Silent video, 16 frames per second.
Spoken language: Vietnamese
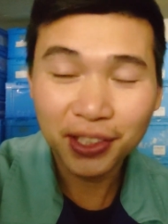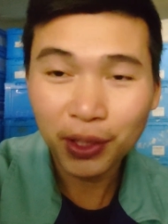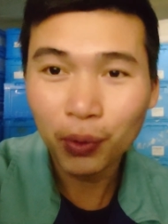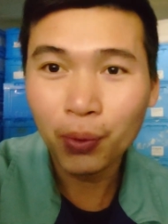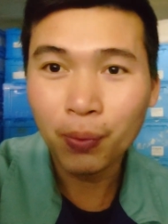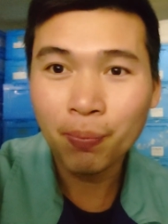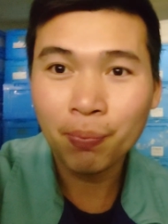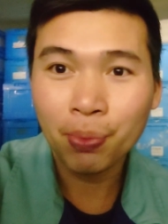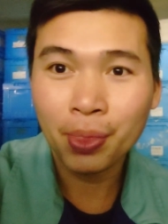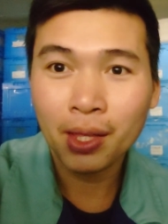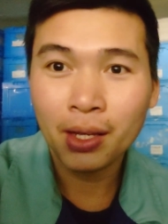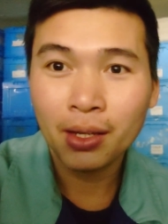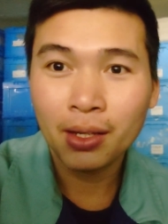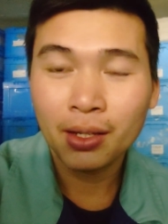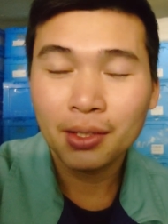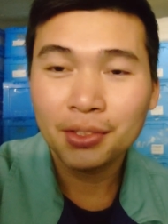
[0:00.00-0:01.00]
nhiều
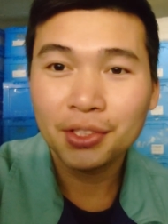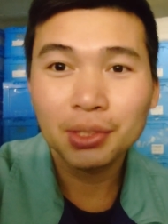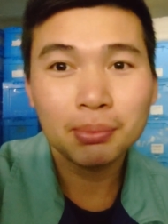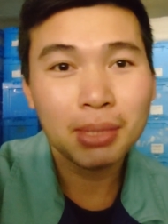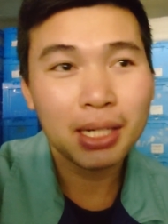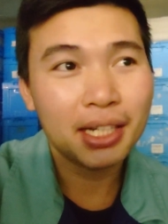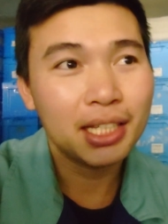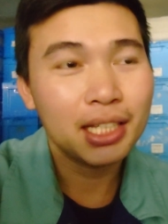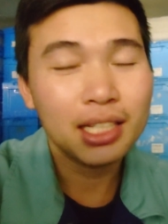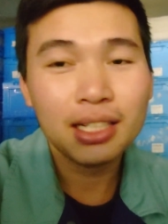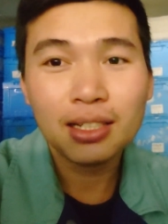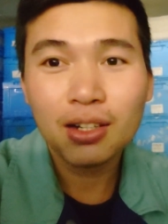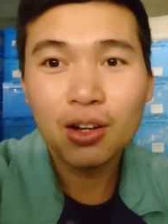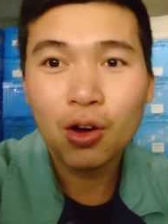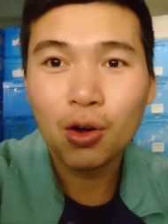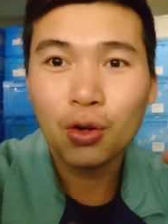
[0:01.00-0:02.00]
nhưng mà khi
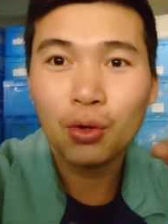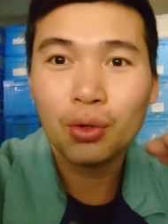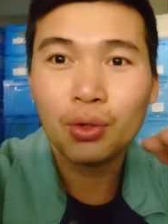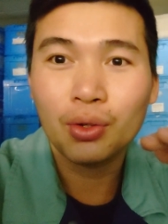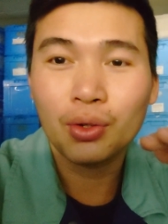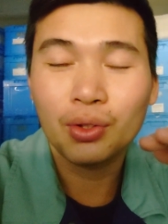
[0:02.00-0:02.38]
á, họ